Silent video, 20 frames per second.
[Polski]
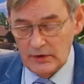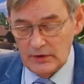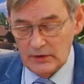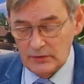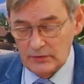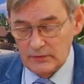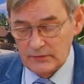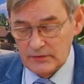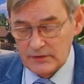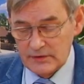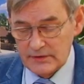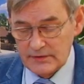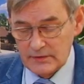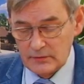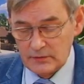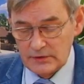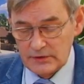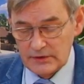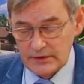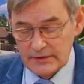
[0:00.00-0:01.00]
e, milionów
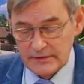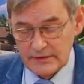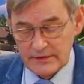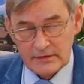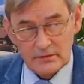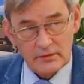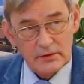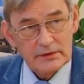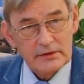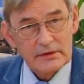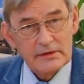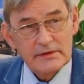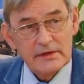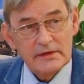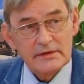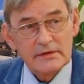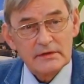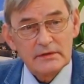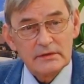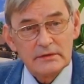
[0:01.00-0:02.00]
300 tysięcy złotych,
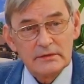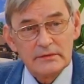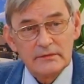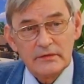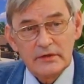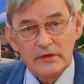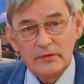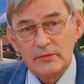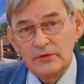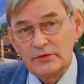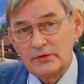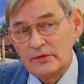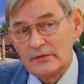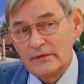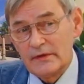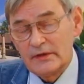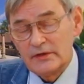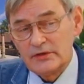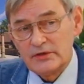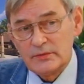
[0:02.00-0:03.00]
za co
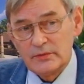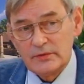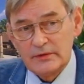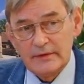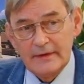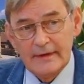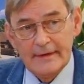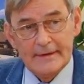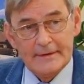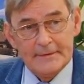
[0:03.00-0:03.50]
wyremontowaliśmy